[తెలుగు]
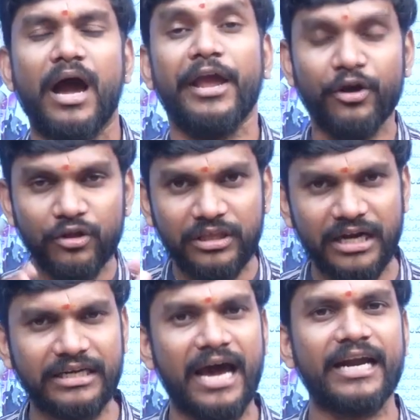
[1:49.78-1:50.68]
అయోధ్య
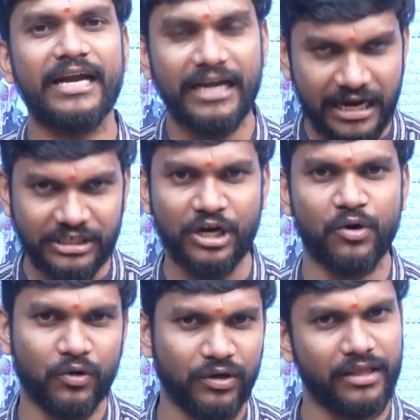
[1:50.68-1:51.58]
టార్గెట్ లక్ష
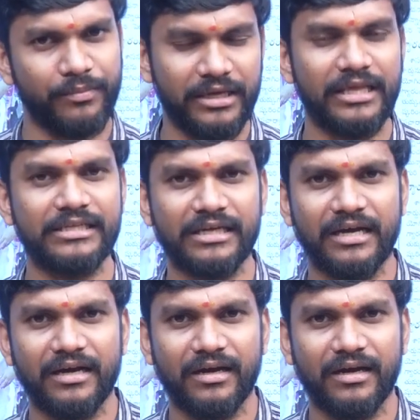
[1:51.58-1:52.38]
కోట్లు అది మీకు తెలుసా